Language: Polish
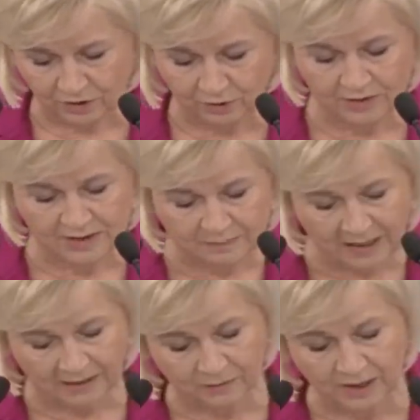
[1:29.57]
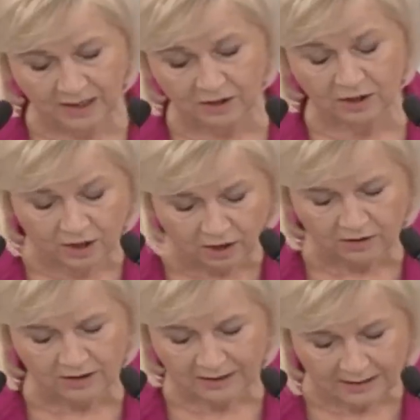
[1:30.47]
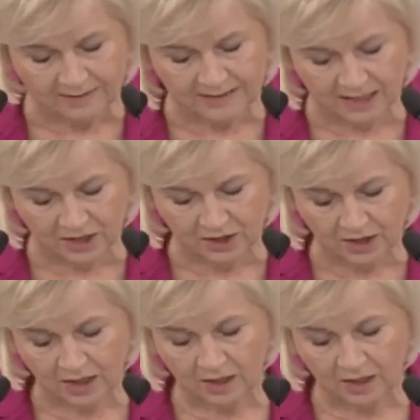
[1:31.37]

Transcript: który zmarł jako chory nędzarz,